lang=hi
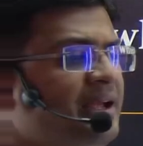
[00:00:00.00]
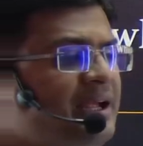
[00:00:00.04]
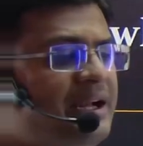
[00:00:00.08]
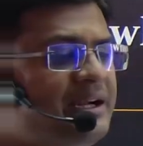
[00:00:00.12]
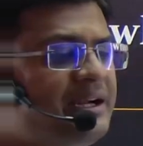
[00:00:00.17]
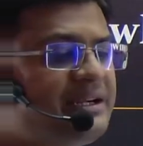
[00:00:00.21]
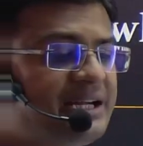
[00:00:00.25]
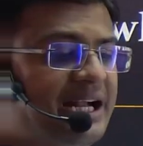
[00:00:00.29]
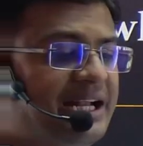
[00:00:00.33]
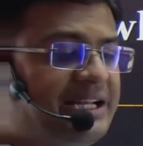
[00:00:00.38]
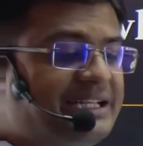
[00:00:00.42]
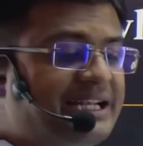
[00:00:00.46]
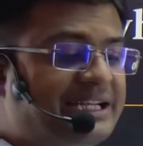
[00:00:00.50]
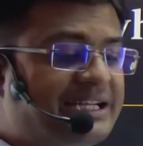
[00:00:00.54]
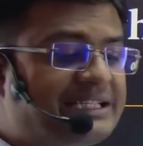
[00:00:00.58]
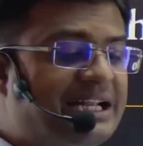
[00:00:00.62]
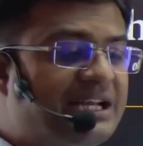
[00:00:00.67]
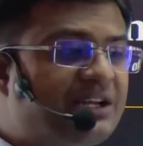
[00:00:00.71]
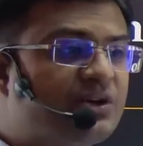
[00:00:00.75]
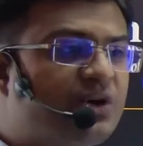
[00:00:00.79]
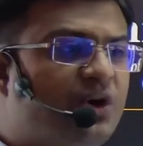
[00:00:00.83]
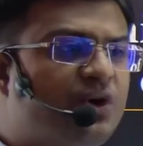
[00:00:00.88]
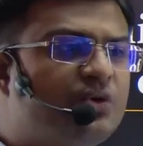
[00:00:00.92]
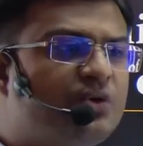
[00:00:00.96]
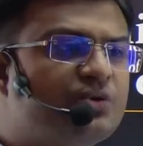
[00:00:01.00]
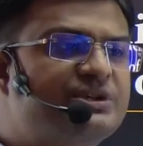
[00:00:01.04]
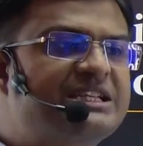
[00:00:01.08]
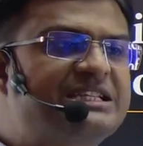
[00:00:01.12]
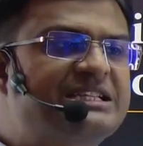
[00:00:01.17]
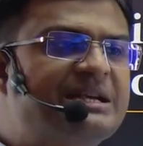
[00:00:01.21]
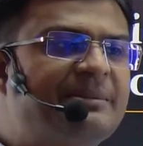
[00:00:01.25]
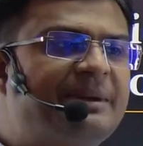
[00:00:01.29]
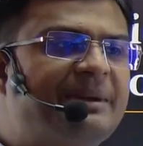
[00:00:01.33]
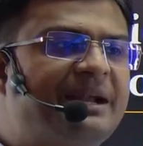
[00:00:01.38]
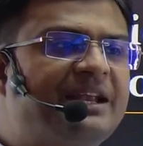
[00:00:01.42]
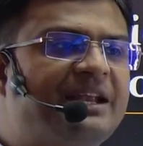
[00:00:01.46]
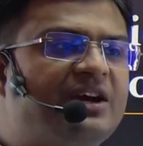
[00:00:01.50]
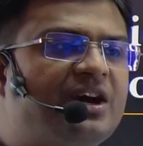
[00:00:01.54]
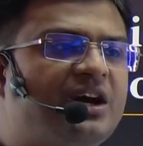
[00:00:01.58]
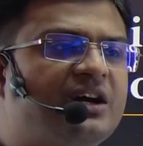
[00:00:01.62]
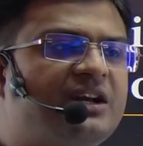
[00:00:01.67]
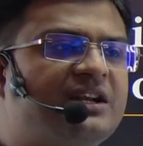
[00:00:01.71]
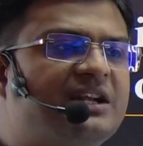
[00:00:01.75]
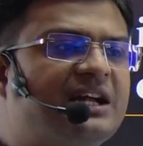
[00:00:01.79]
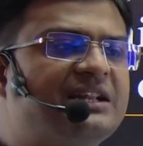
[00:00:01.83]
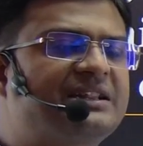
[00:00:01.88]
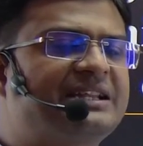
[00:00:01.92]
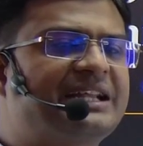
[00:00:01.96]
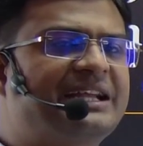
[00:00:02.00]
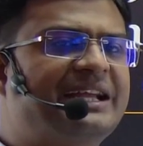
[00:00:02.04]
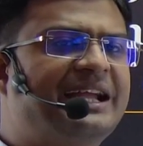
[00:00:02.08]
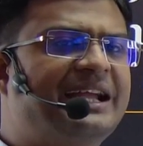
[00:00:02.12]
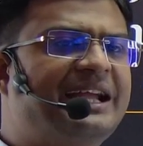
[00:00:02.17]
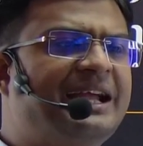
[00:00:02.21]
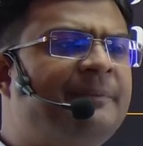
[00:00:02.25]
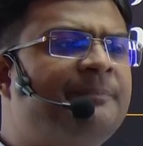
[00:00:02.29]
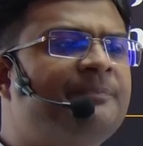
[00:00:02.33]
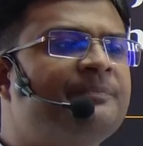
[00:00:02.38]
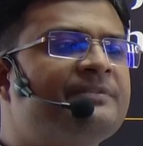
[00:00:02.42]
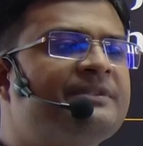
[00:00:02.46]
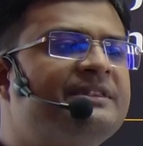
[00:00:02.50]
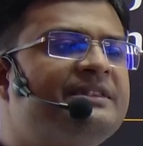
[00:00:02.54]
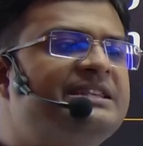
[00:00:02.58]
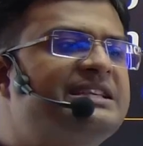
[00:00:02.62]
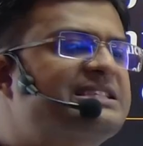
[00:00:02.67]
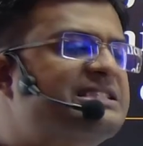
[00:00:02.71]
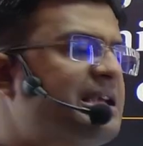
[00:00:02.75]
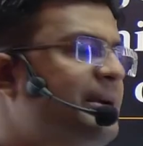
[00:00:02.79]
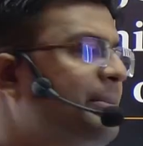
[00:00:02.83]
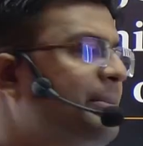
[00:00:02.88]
ट्रांजेक्शन को उसी समय रिकॉर्ड करते हैं जिस समय